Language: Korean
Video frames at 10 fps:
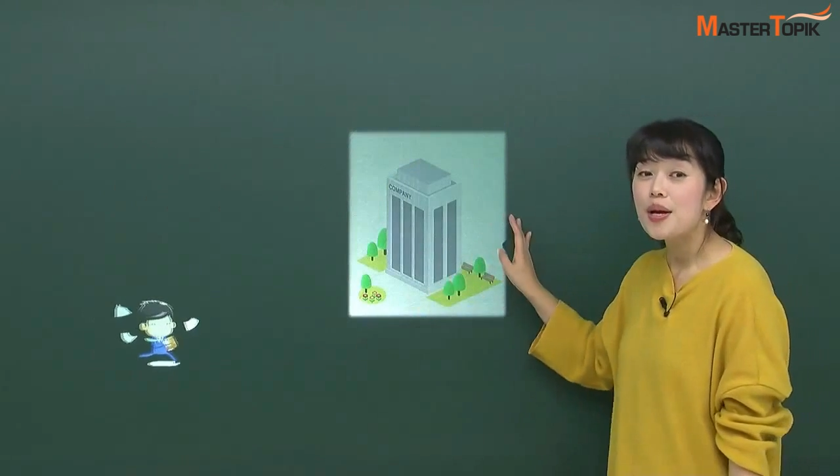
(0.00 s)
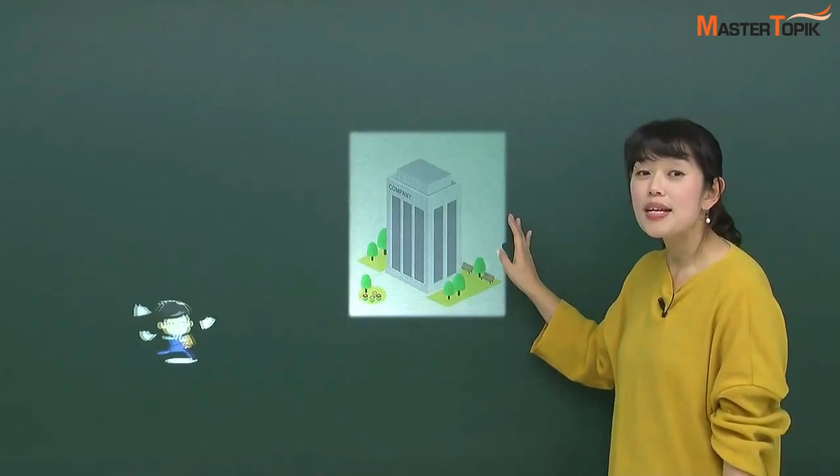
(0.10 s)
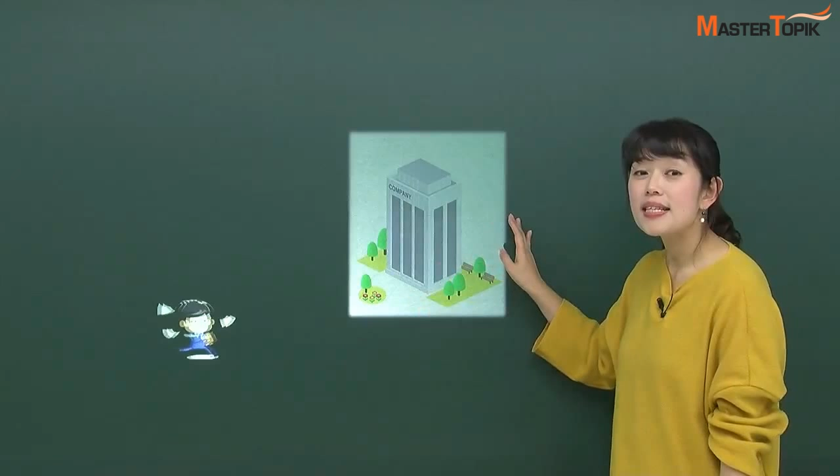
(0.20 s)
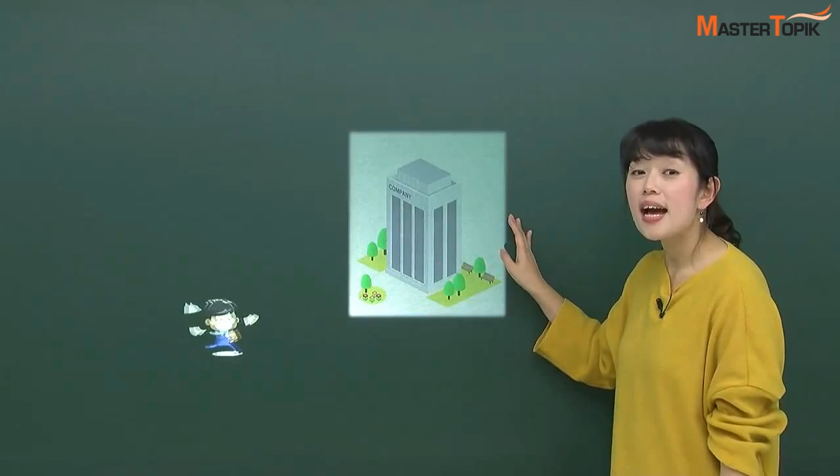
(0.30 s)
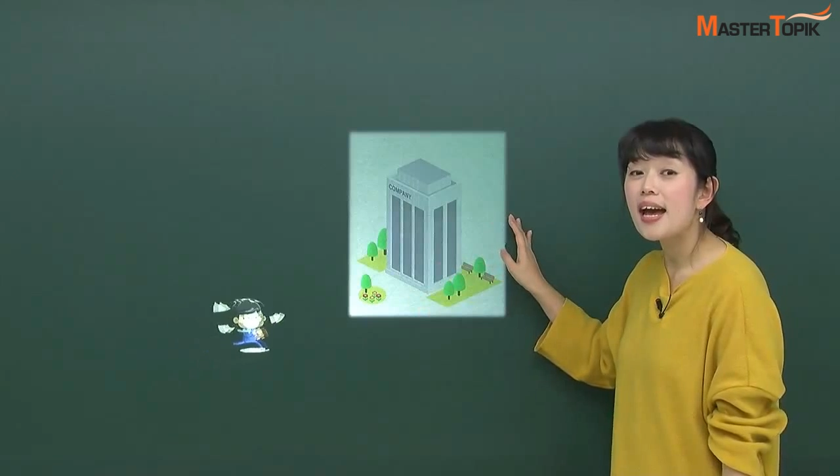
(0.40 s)

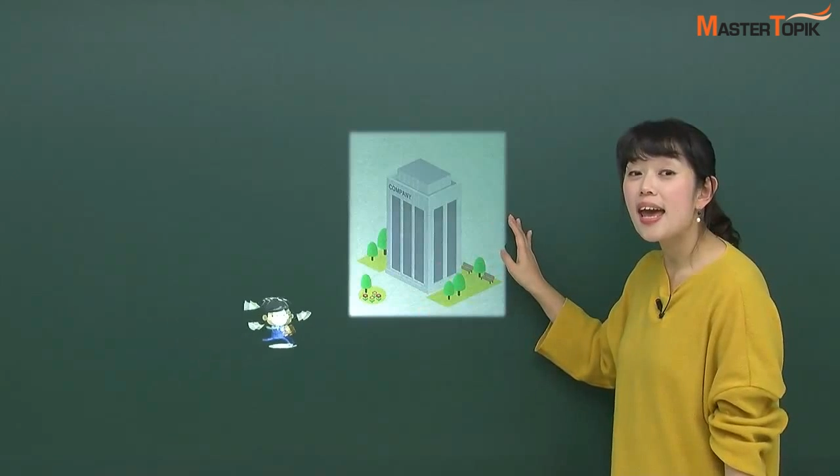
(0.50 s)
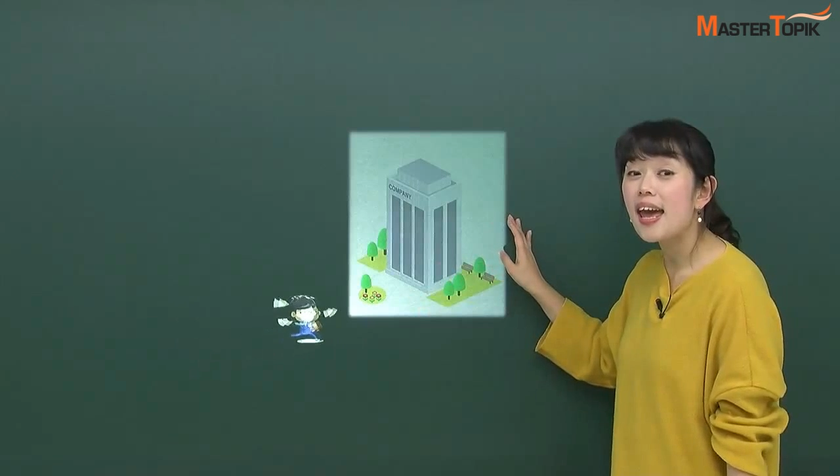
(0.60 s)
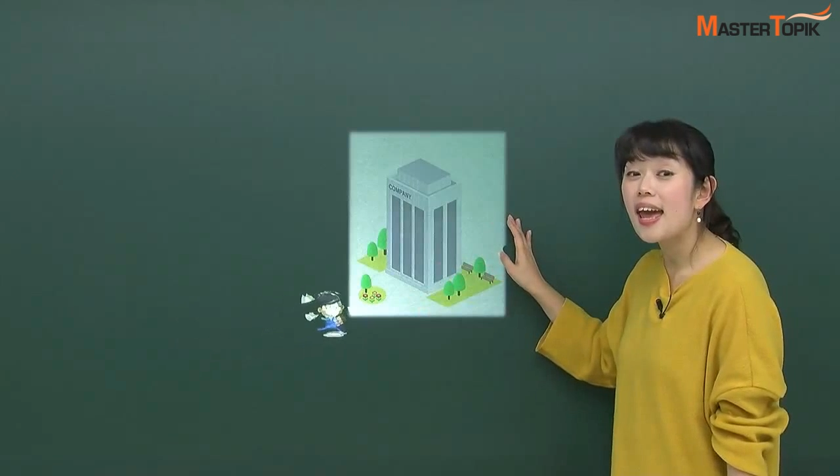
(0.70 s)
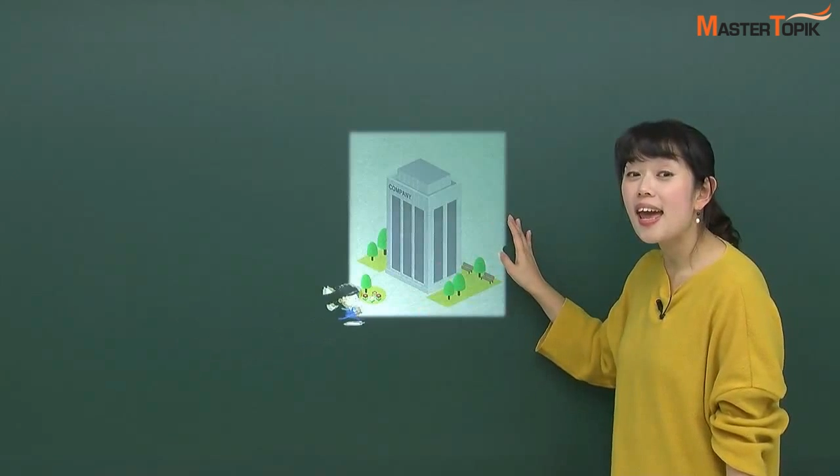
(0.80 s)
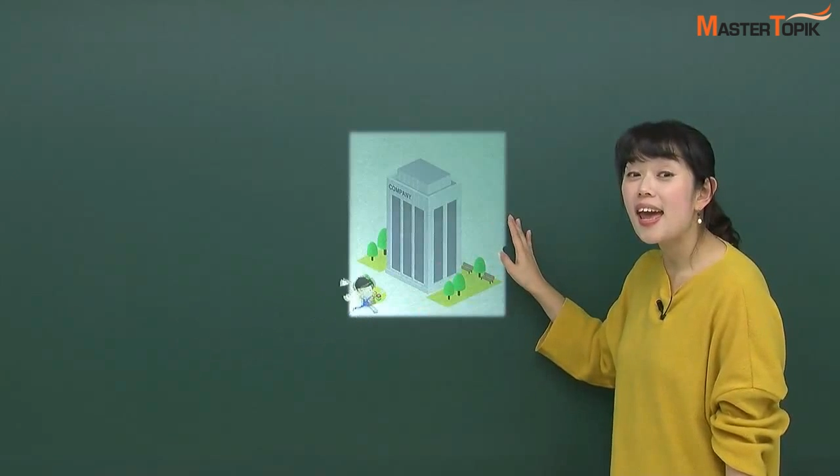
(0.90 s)

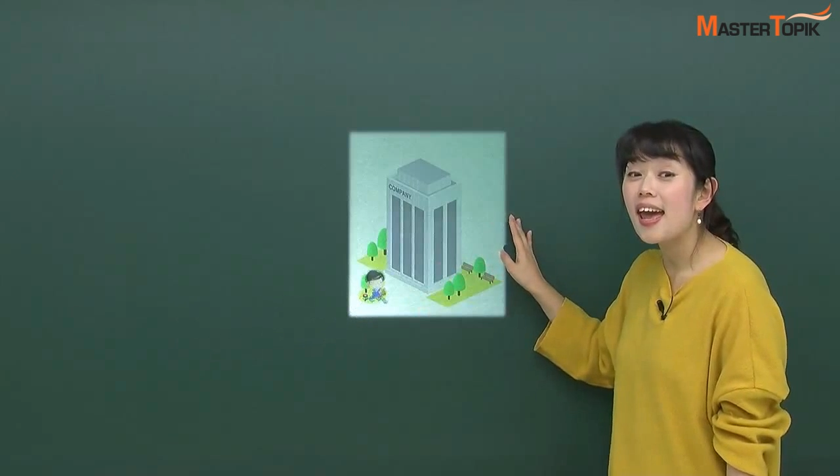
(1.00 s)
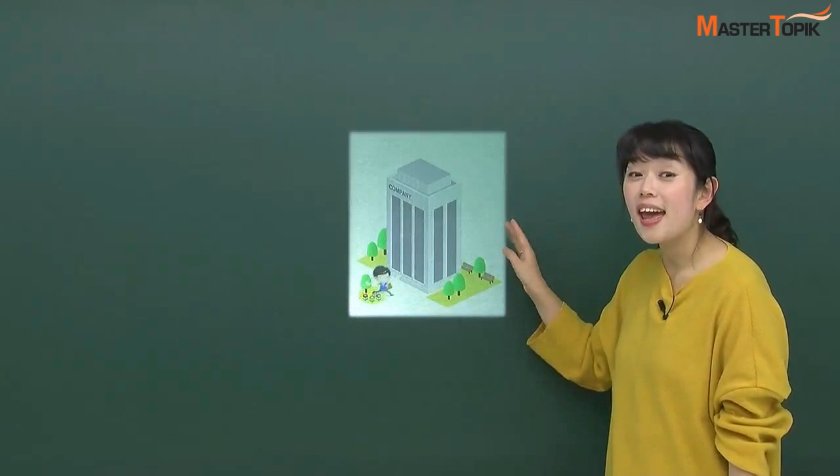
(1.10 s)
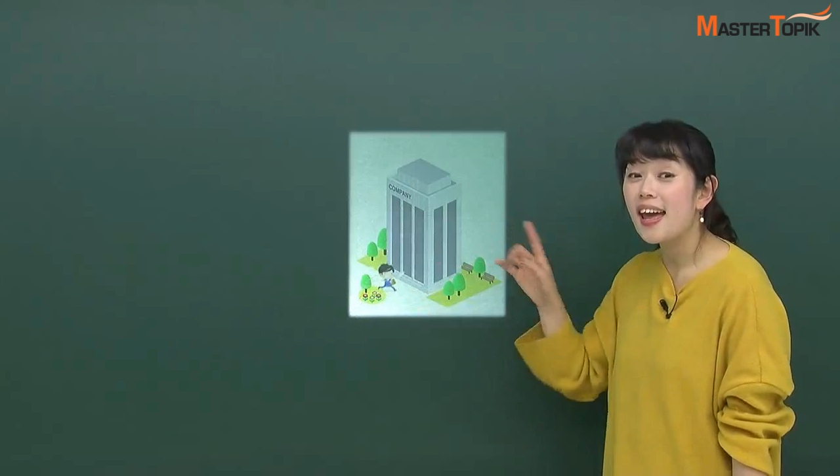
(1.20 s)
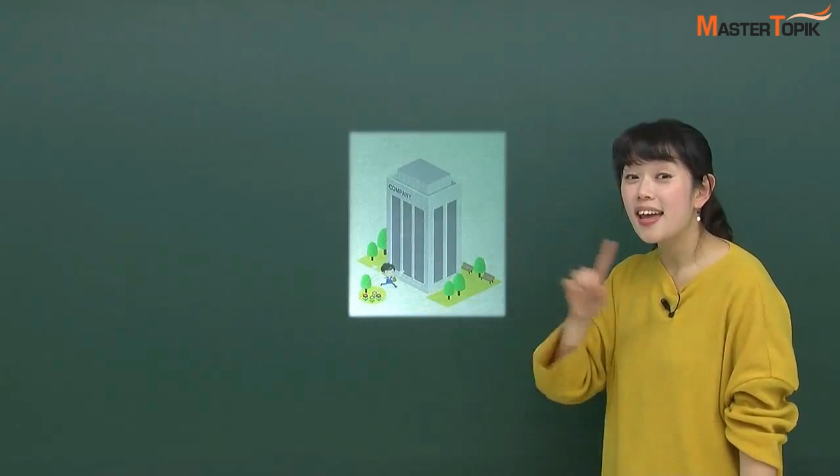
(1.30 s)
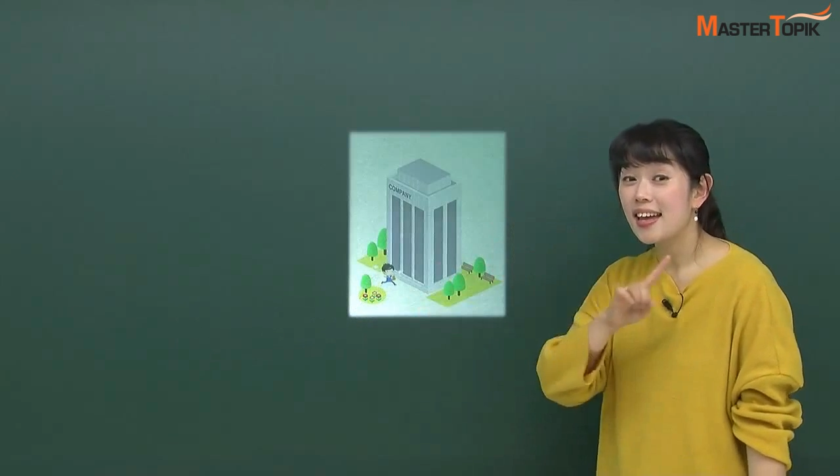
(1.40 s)

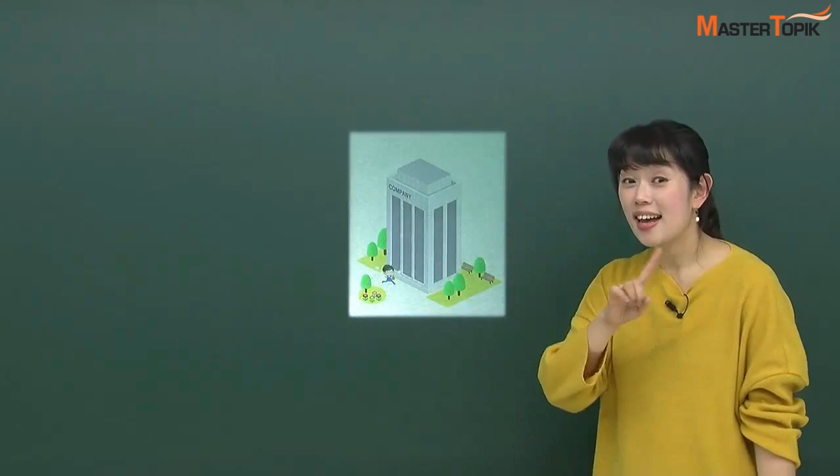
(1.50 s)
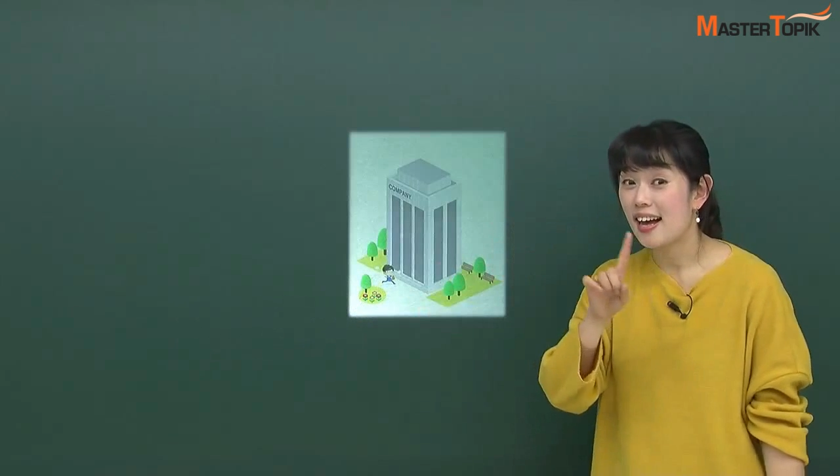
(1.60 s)
회사에